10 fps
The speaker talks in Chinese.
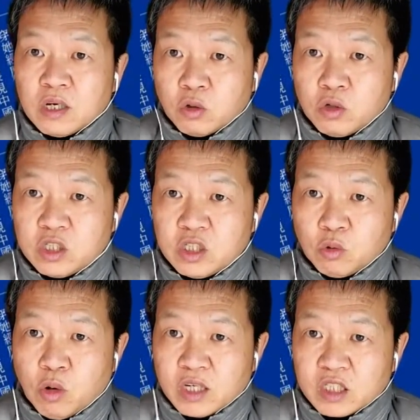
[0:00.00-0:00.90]
由于计
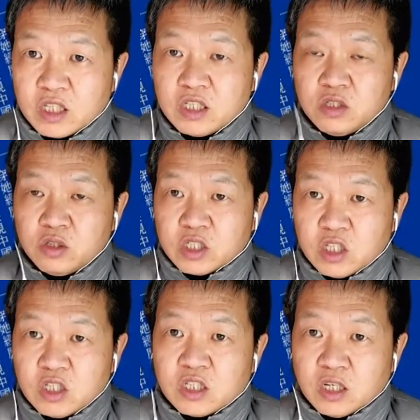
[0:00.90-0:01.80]
划生育
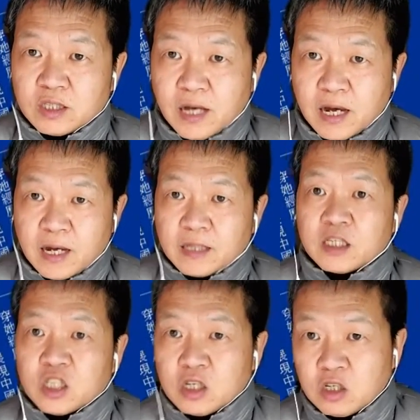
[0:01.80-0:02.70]
政策带来的
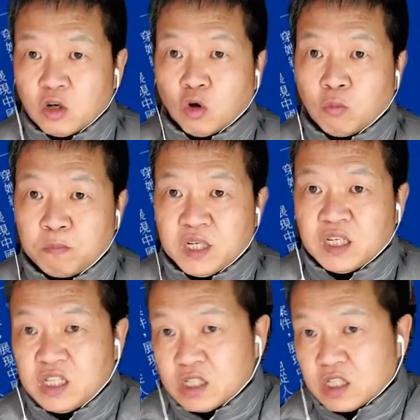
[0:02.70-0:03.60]
人口
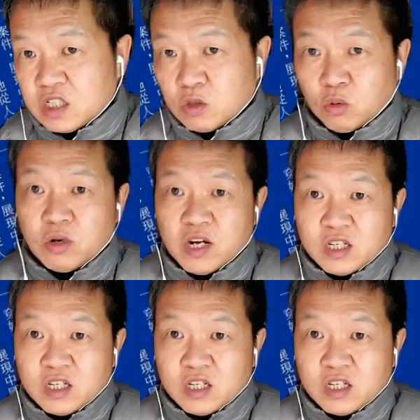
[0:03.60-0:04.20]
比例失控、